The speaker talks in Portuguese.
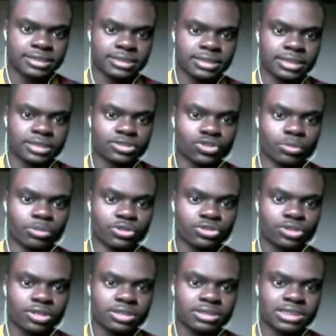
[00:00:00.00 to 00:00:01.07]
Narcig
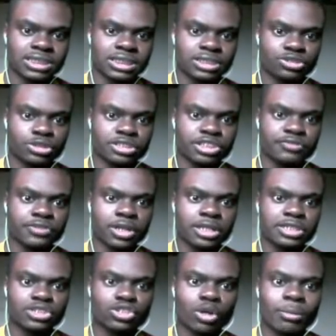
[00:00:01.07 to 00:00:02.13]
subiu sozinho, já
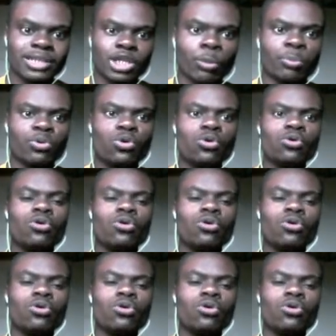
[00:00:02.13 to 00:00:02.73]
individualizou, bateu pro